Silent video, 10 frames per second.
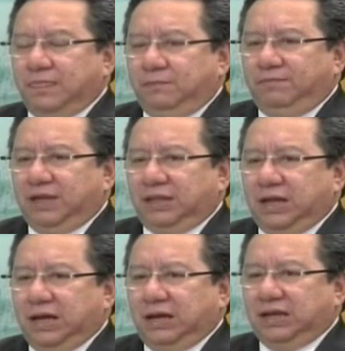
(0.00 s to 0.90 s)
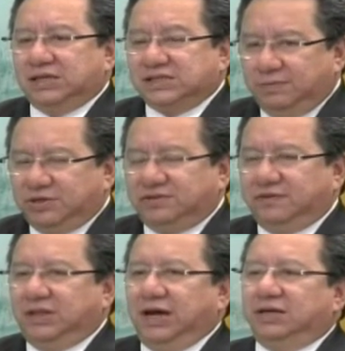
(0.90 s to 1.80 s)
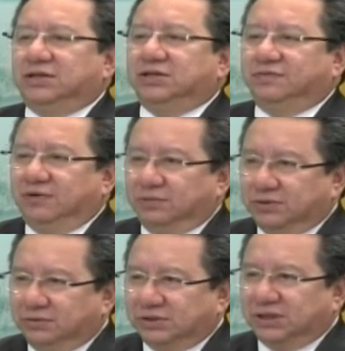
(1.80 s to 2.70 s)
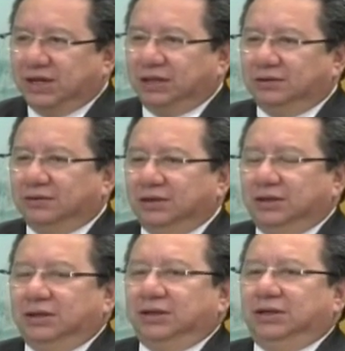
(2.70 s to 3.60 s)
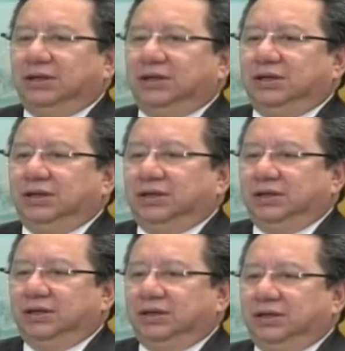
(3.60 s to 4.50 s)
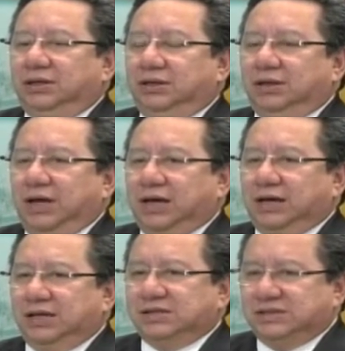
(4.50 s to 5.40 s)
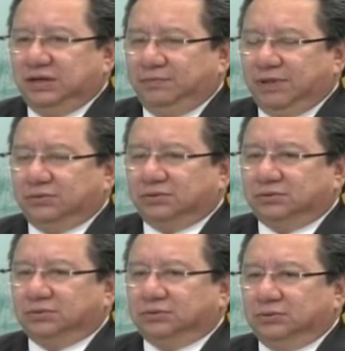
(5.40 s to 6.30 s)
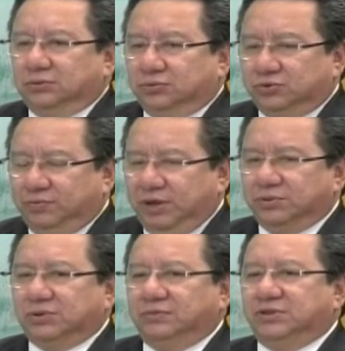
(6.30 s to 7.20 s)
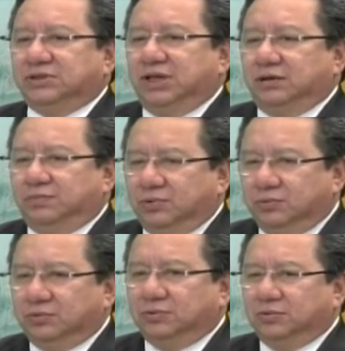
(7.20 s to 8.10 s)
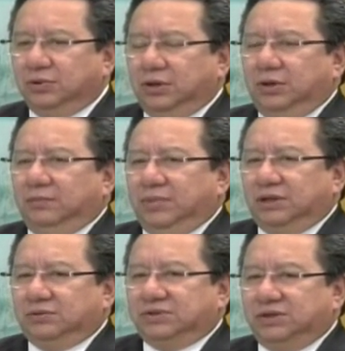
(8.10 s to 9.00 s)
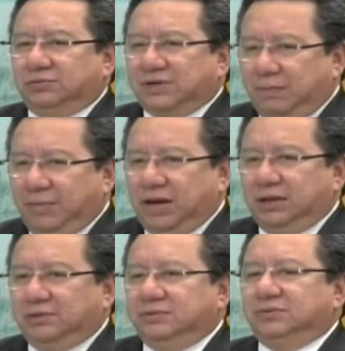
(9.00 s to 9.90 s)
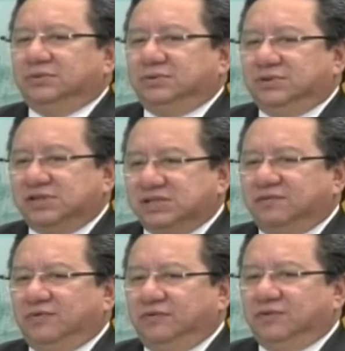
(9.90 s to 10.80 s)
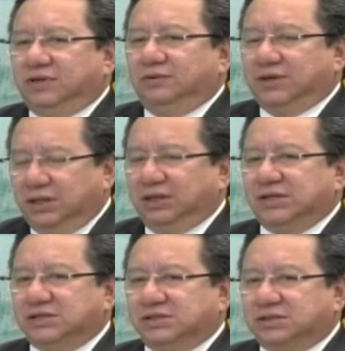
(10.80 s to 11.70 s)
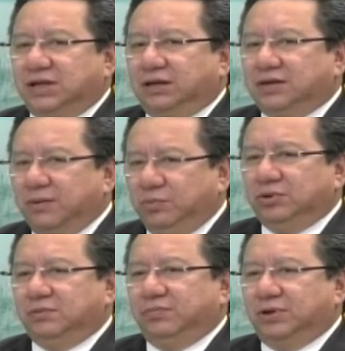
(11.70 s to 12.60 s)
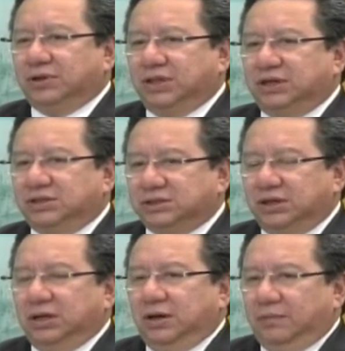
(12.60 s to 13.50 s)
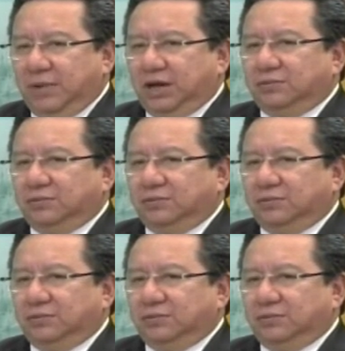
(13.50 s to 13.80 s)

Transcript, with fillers: pela receptividade que tivemos no Estado e agradecer pelos membros do Ministério Público, pelo seu trabalho desenvolvido aqui nesse Estado, que é muito importante para o